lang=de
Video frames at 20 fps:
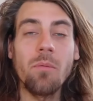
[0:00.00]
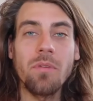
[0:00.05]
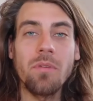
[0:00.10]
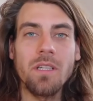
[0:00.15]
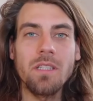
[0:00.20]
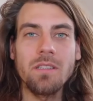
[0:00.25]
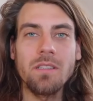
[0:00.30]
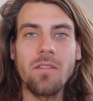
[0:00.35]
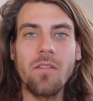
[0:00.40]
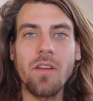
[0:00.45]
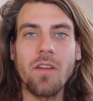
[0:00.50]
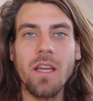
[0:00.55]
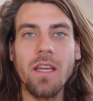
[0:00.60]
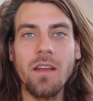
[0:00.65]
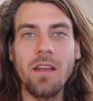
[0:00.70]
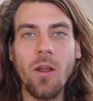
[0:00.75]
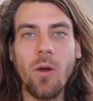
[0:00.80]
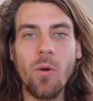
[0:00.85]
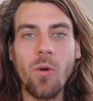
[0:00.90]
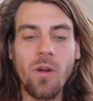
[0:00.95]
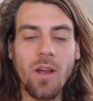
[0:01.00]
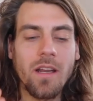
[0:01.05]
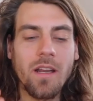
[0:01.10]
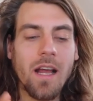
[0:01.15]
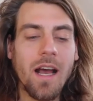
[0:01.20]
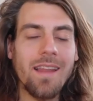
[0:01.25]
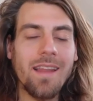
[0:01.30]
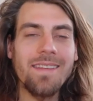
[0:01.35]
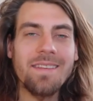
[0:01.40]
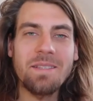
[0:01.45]
körperliche
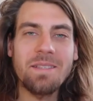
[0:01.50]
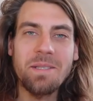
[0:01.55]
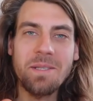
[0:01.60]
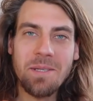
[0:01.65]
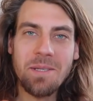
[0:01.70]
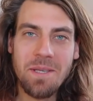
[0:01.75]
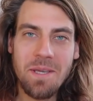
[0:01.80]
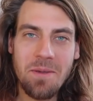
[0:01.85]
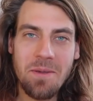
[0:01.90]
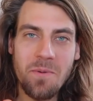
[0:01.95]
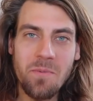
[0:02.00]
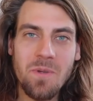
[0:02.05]
Veränderungen. Alles ist